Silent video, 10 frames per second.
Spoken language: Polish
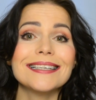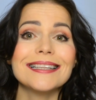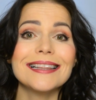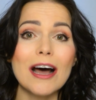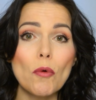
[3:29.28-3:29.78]

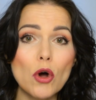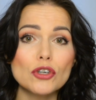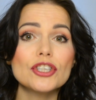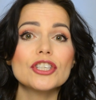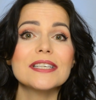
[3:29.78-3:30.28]

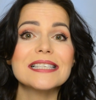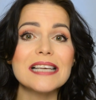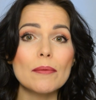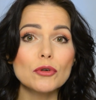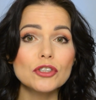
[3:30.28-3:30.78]
nałożyć
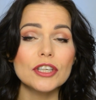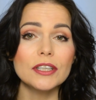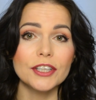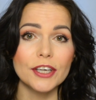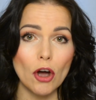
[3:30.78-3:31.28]

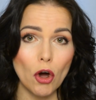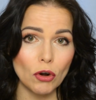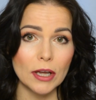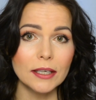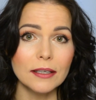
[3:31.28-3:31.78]
samodzielnie
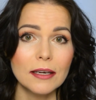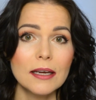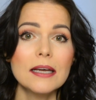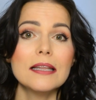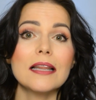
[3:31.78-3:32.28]
olej,
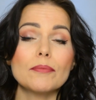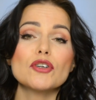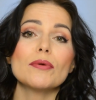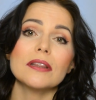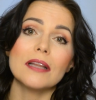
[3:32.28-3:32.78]
na
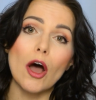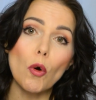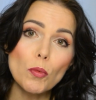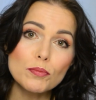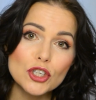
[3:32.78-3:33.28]
przykład na
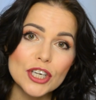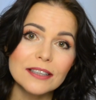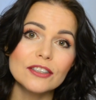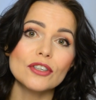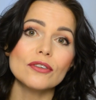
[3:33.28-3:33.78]

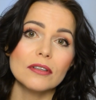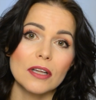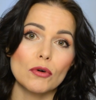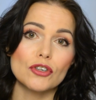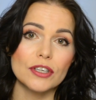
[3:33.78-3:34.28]
uprzednio
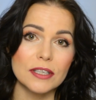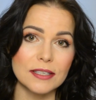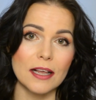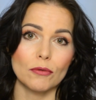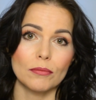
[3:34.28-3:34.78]
nałożone
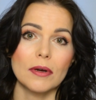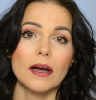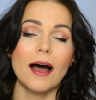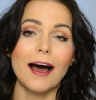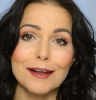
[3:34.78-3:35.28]
serum
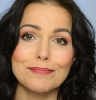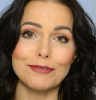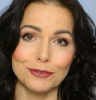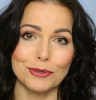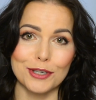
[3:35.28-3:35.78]
ale
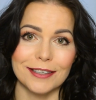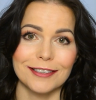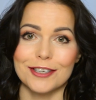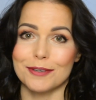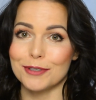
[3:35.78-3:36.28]
powtórzę,
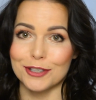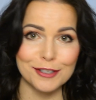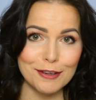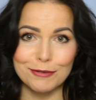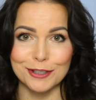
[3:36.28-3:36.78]
żeby się
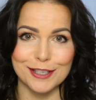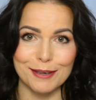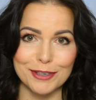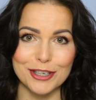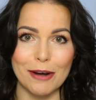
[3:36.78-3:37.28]
znowu nie
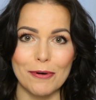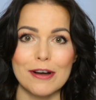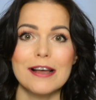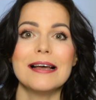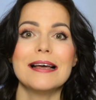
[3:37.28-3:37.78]
zamieszało.